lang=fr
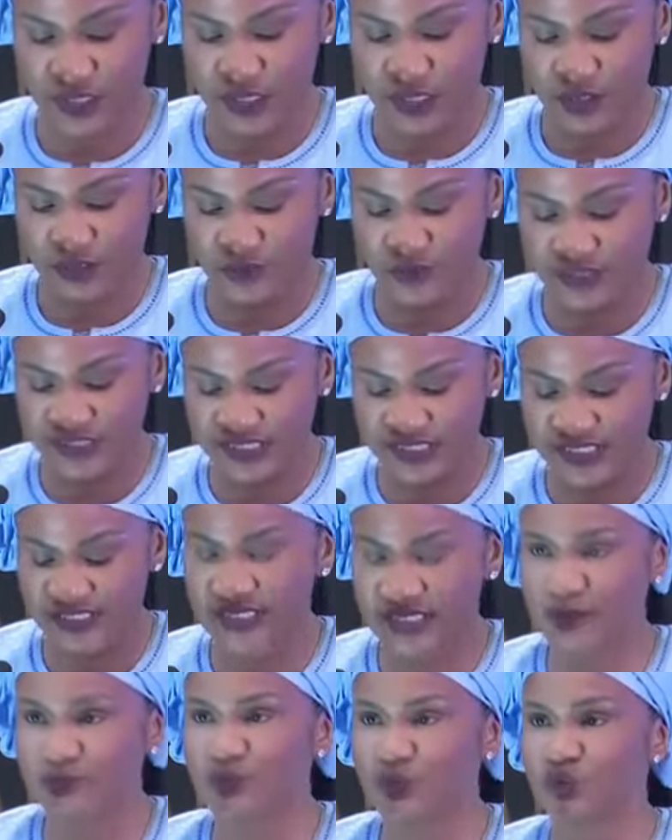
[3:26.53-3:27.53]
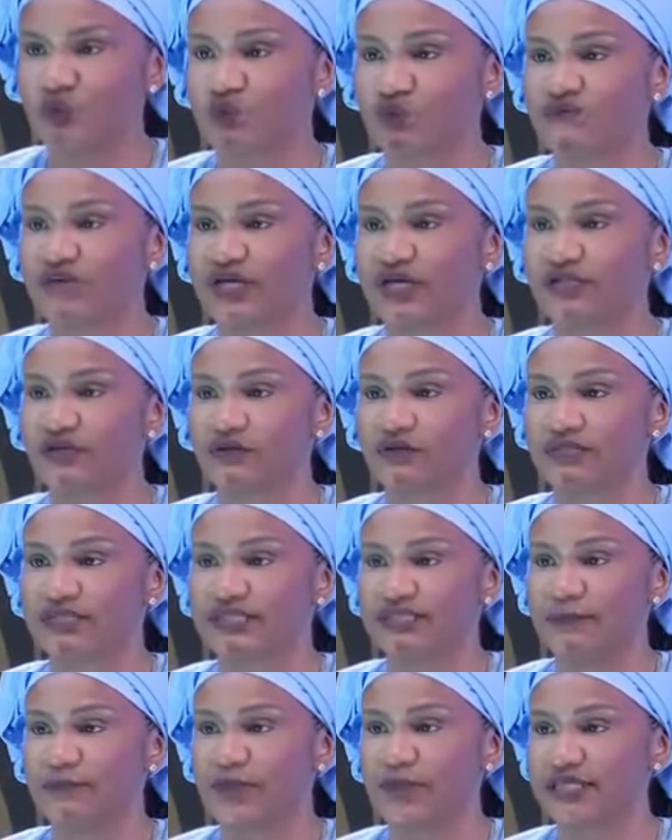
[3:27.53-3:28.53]
Le système de gouvernance
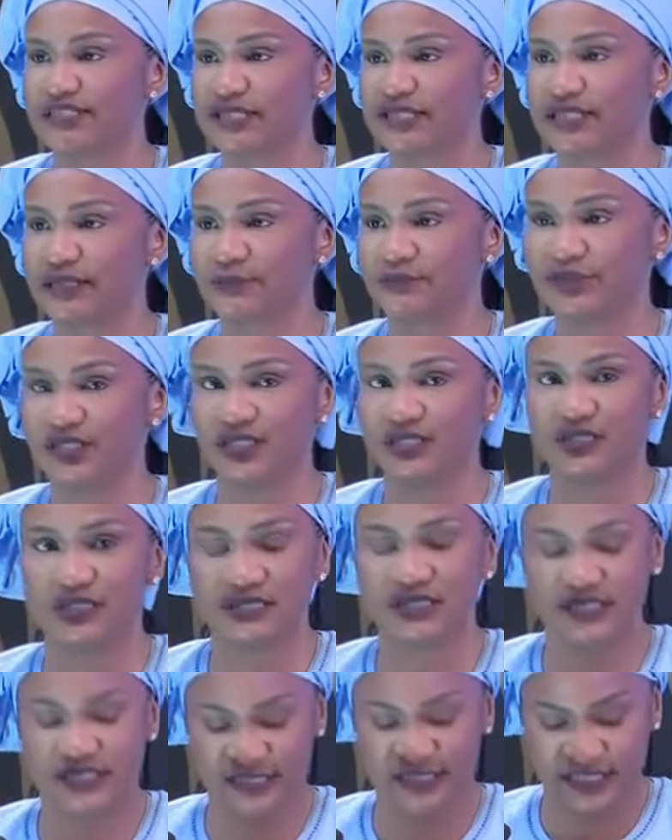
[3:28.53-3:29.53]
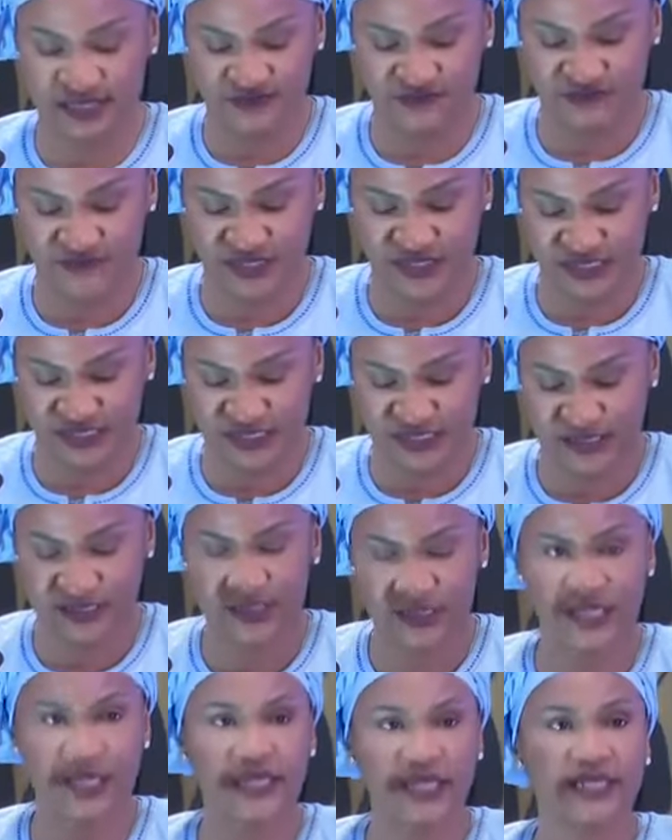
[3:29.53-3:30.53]
n'est pas adapté, c'est un fait.
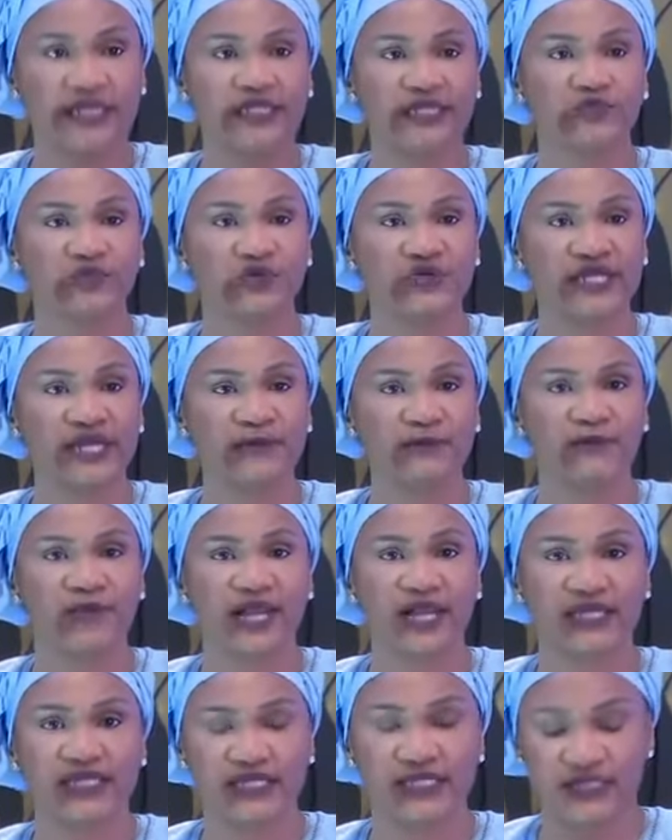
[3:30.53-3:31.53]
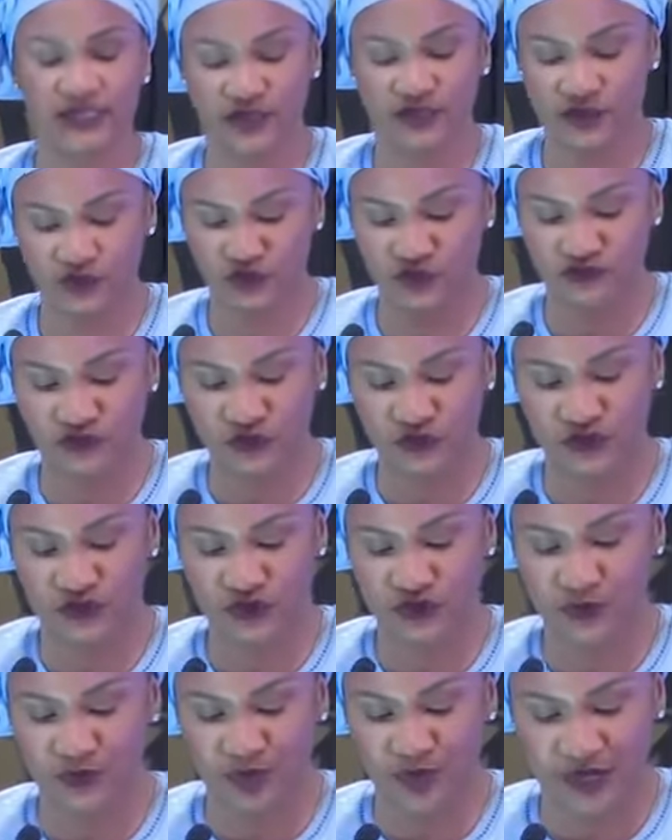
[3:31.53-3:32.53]
Les modèles plaqués ne
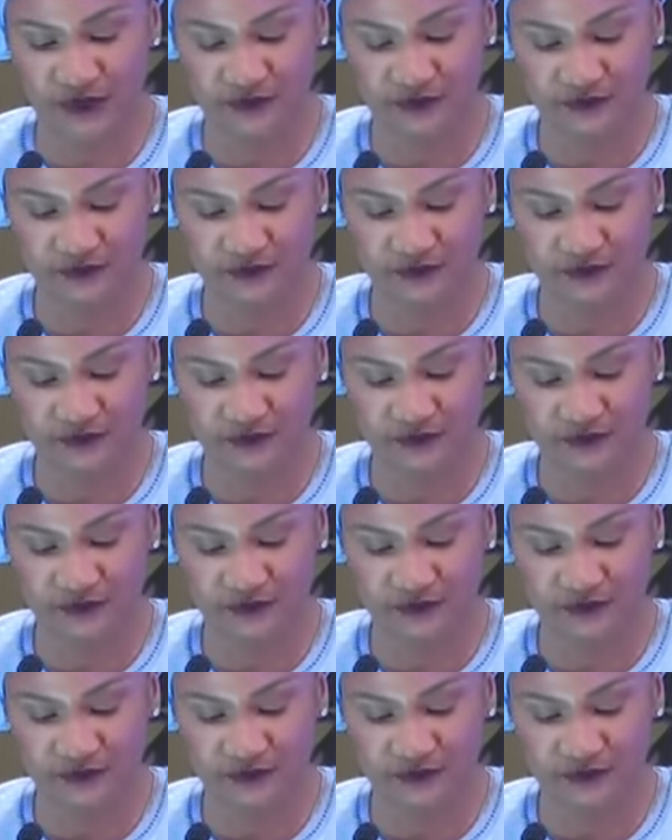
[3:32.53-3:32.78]
fonctionnent pas.